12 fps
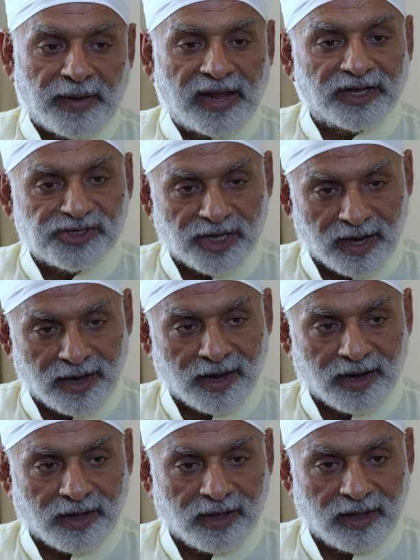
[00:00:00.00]
पहला चरण
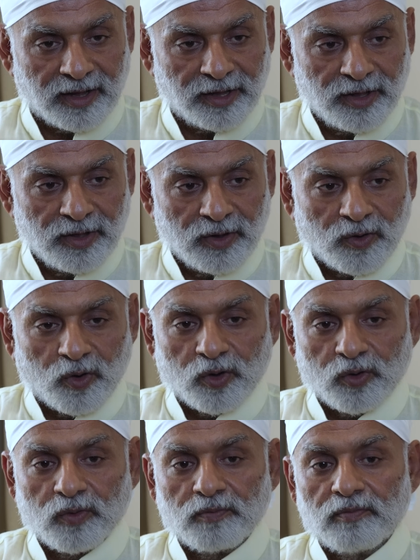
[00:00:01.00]
रखा
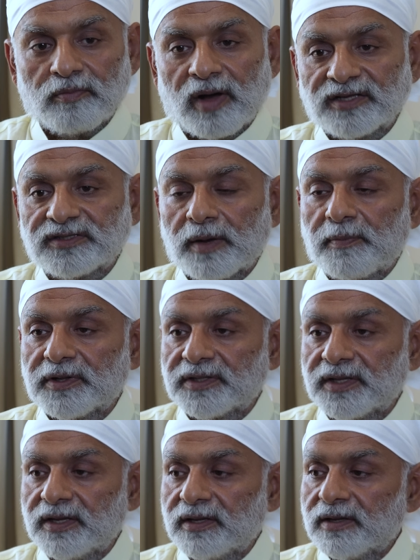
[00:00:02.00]
और
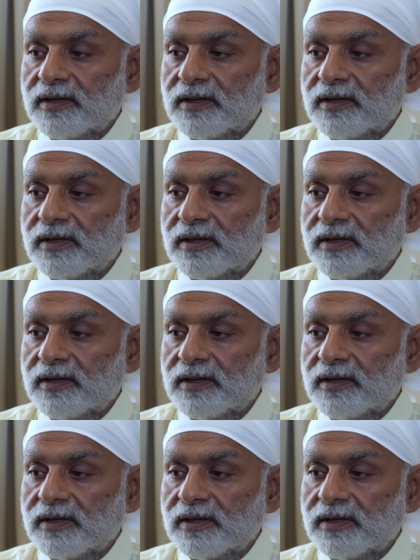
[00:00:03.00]
मालसापति